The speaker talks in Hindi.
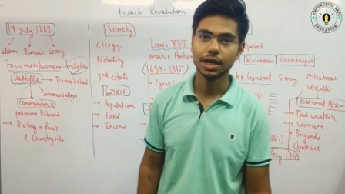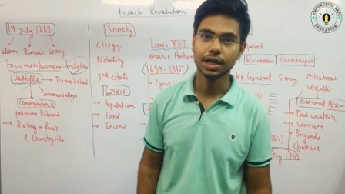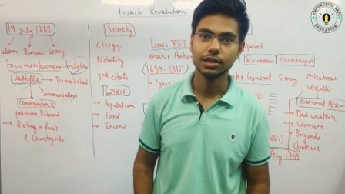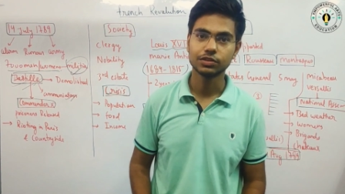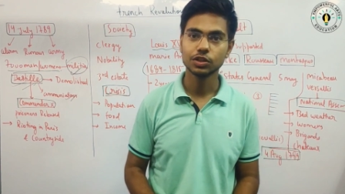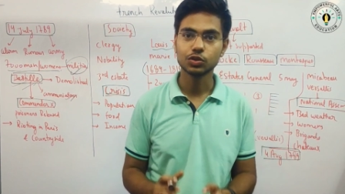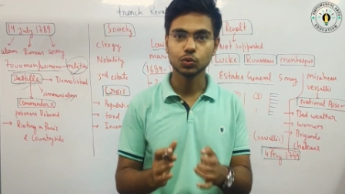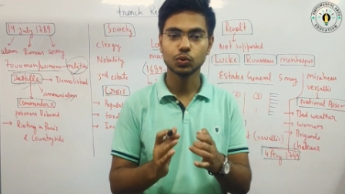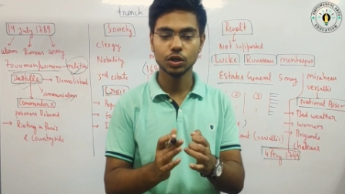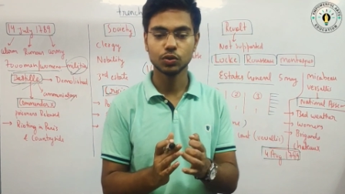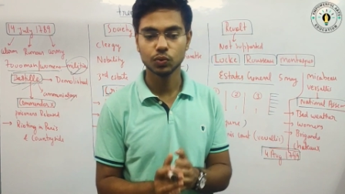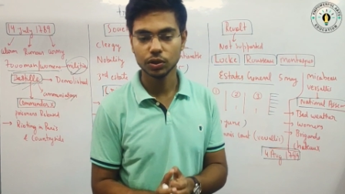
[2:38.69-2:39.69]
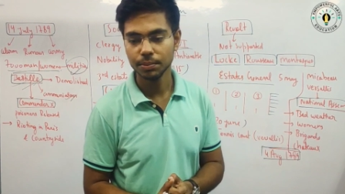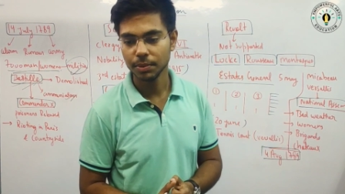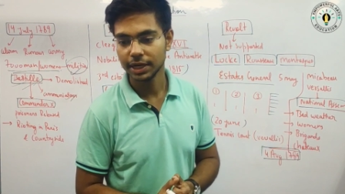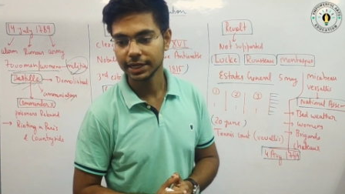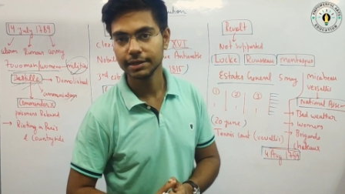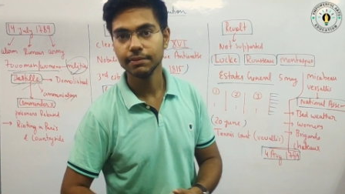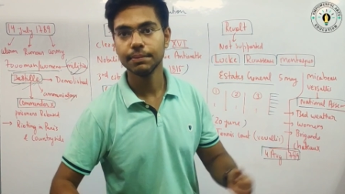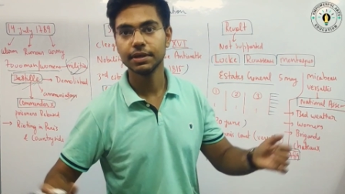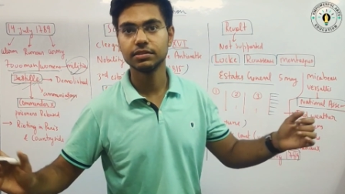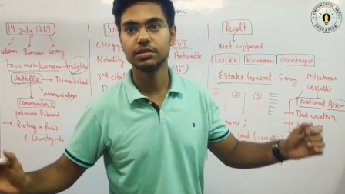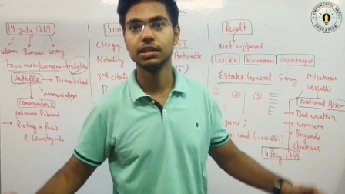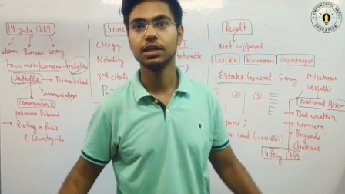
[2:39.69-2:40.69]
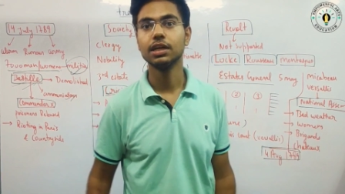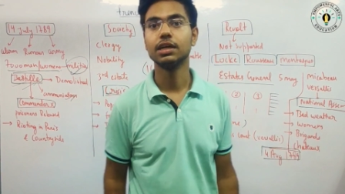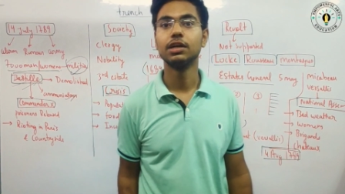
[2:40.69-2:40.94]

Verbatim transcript: इसके टुकड़े टुकड़े मार्केट में बेच दिए गए